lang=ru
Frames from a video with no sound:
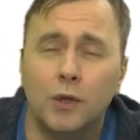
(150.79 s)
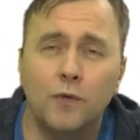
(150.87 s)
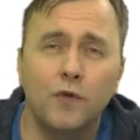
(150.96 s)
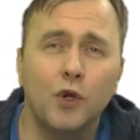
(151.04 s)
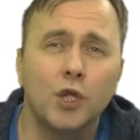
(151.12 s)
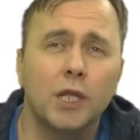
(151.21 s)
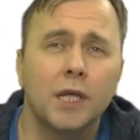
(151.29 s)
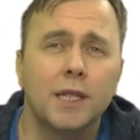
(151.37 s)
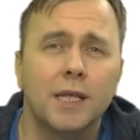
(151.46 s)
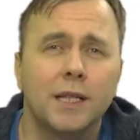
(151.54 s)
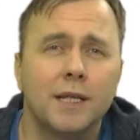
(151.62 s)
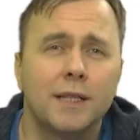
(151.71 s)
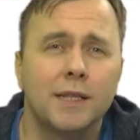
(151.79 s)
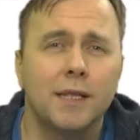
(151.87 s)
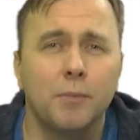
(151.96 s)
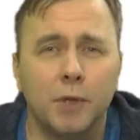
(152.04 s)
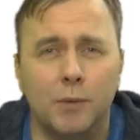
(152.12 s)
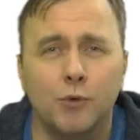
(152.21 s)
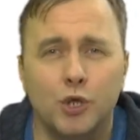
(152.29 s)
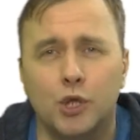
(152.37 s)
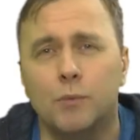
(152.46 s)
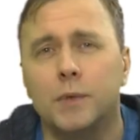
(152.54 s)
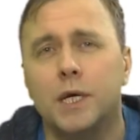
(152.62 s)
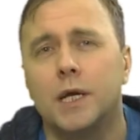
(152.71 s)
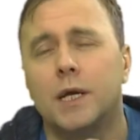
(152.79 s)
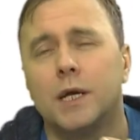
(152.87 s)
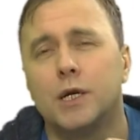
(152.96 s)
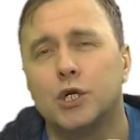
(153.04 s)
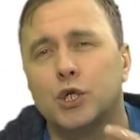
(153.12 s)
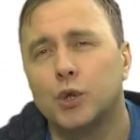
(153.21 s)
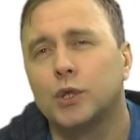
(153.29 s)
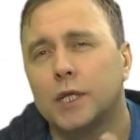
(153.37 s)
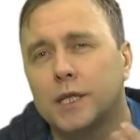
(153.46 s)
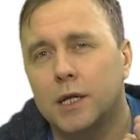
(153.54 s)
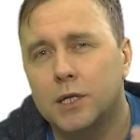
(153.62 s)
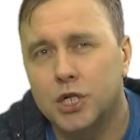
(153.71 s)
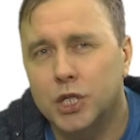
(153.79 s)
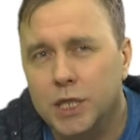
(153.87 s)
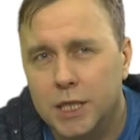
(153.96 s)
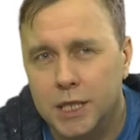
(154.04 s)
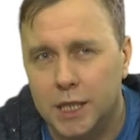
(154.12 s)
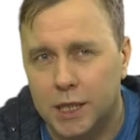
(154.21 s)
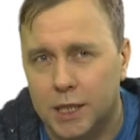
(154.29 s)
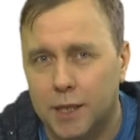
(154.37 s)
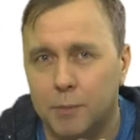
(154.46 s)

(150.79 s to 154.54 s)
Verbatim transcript: Но все это делается не потому, что мы что-то должны делать,